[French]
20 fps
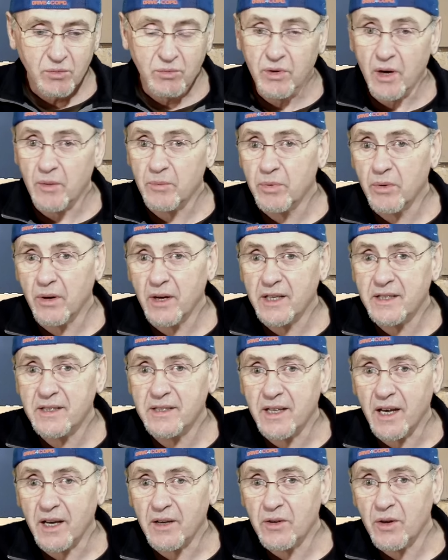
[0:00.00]
ou un peu à
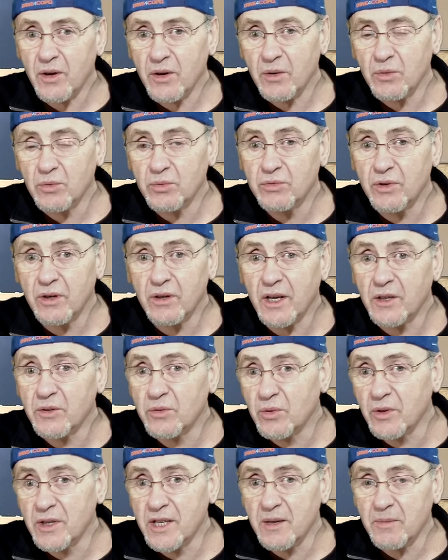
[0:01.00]
l'extérieur ou dans
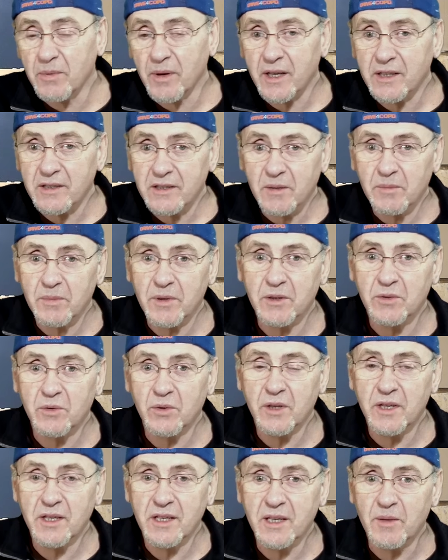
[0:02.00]
l'atelier par exemple
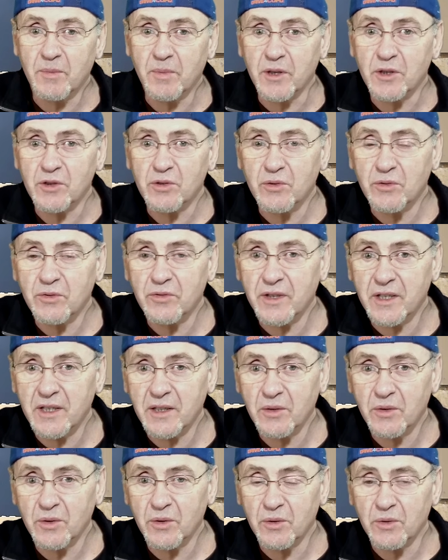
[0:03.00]
l'atelier qui peut
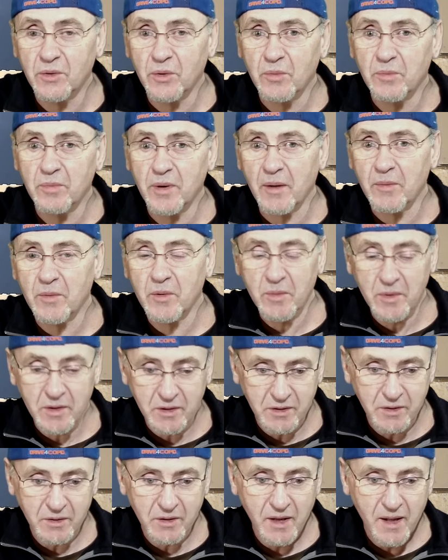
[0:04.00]
chauffer donc par
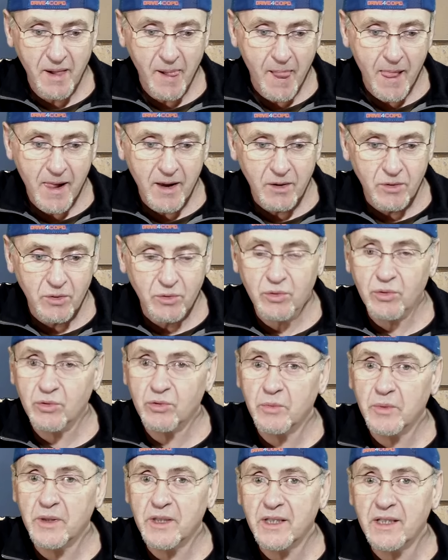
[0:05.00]
moment le taux
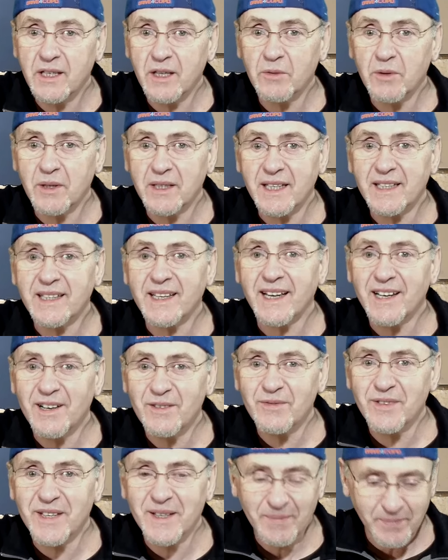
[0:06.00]
d'humidité doit être
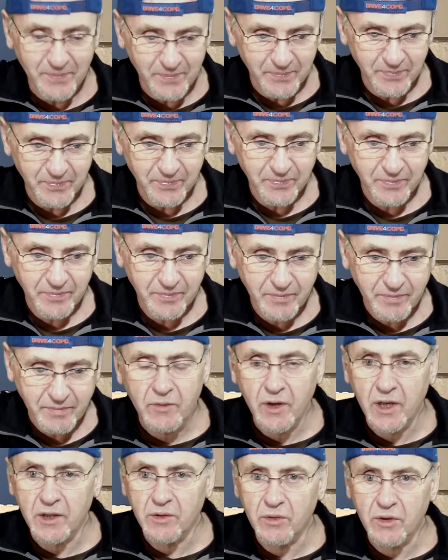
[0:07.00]
élevé
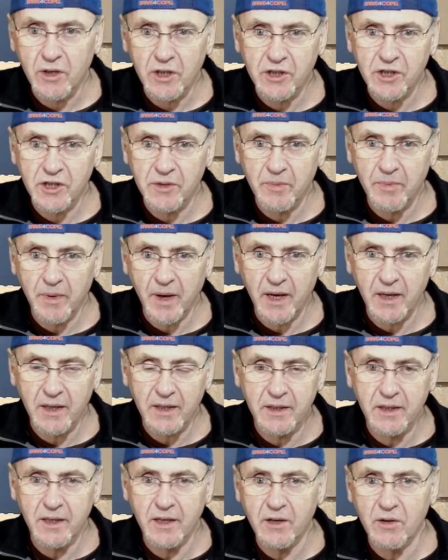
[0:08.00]
voilà, donc là j'ai
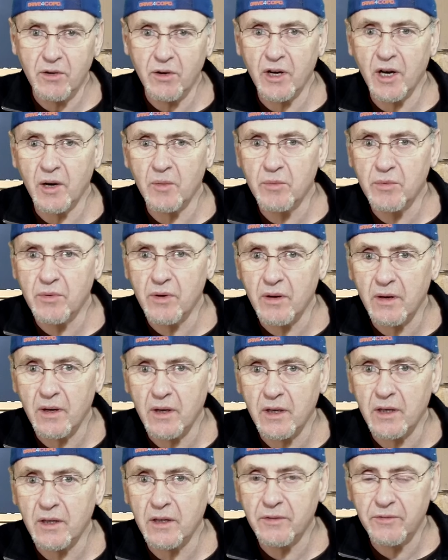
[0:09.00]
parlé des cols à
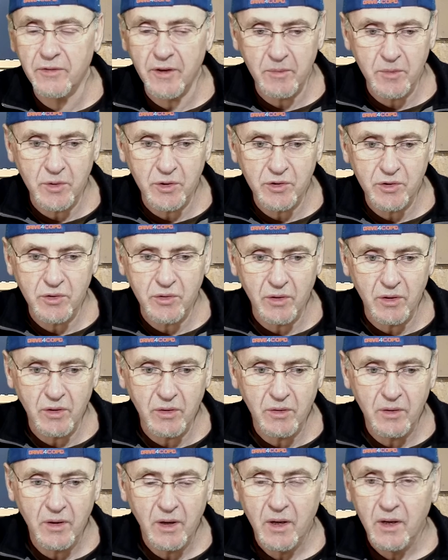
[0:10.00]
bois, hein, les fameuses
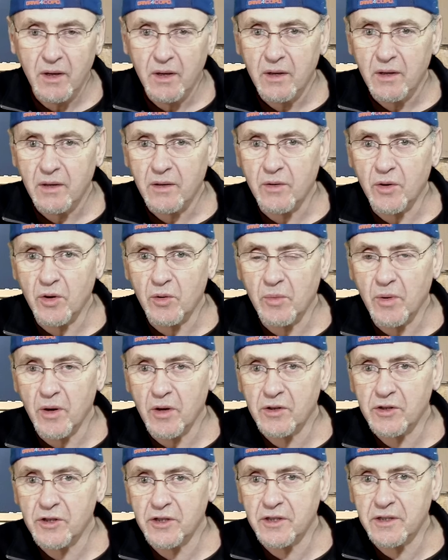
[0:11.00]
cols,
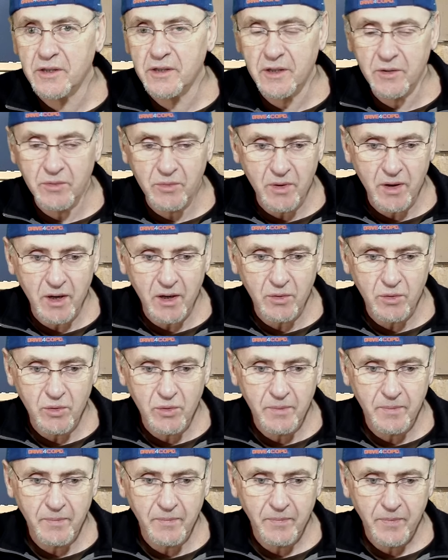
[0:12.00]
blanches qui se nettoient à
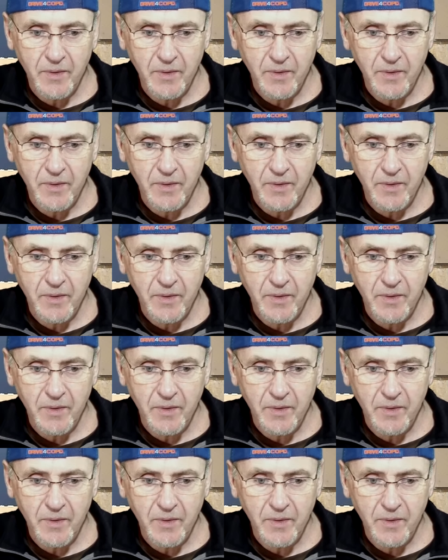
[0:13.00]
l'eau.